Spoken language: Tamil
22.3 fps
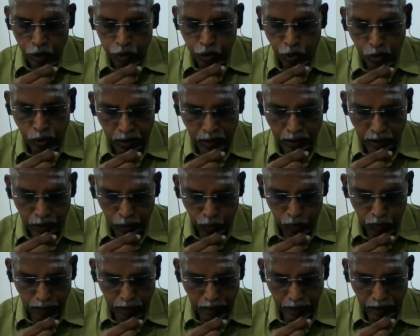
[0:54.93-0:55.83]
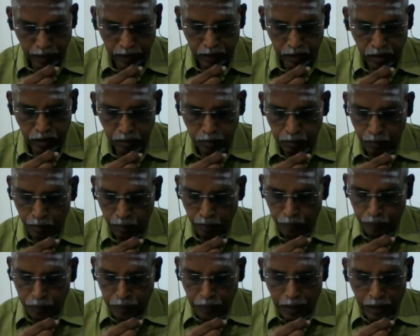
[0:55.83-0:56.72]
சொன்னதெல்லாம் ரொம்ப நல்லா இருந்தது
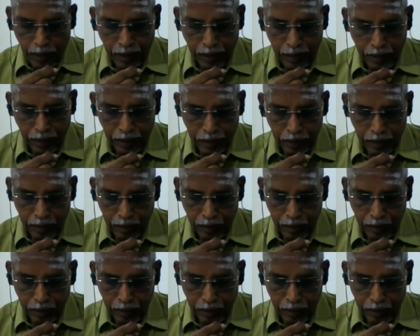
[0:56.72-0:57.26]
அண்டு